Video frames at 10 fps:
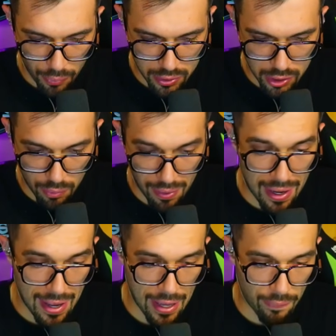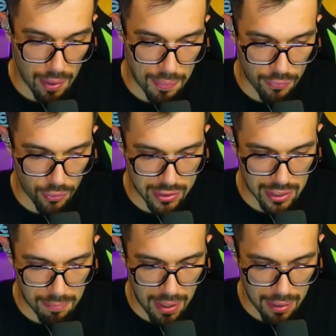un po' cosa c'è qua Eh qua per
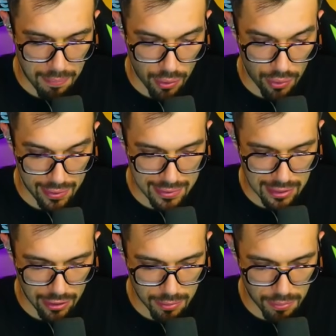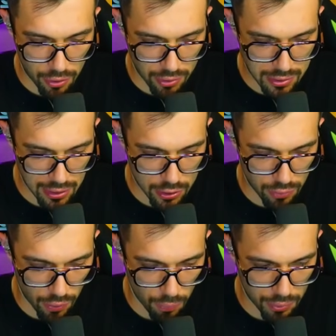forza il barbaro E chissà cosa mi costa adesso
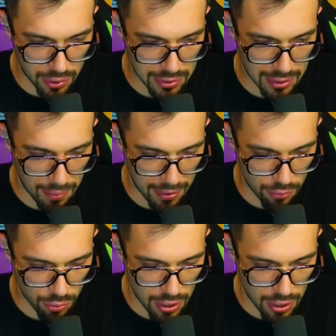fare un potenziamento